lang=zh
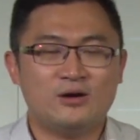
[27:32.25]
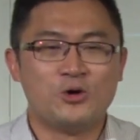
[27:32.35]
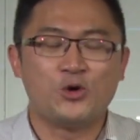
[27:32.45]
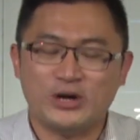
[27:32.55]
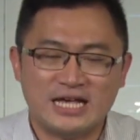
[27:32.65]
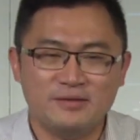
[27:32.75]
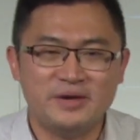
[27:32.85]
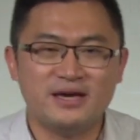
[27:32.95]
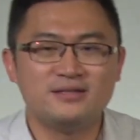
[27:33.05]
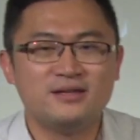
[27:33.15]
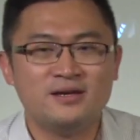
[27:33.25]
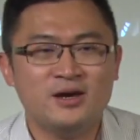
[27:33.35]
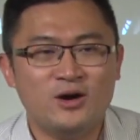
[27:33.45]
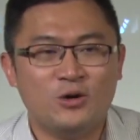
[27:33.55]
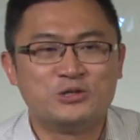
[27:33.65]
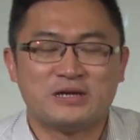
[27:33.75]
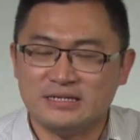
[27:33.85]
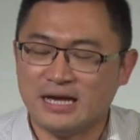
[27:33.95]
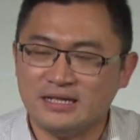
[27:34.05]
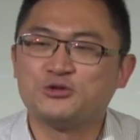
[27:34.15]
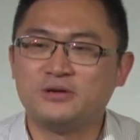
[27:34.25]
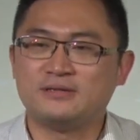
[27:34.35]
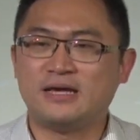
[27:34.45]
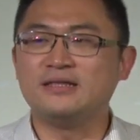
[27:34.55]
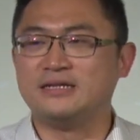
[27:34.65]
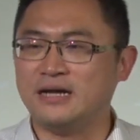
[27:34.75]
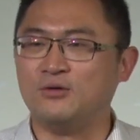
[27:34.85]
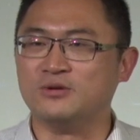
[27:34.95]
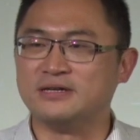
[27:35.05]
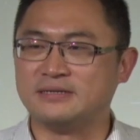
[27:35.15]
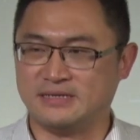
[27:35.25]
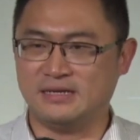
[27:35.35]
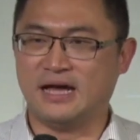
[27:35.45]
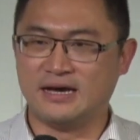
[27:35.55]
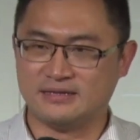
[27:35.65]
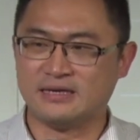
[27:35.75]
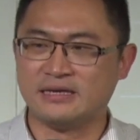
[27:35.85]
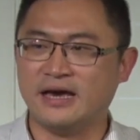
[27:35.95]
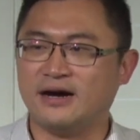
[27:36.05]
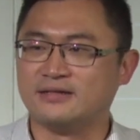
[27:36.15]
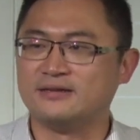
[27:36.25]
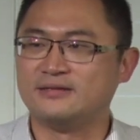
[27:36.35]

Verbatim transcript: 我跪在那边，我去跟上帝说：“上帝，你让我的心还是一样，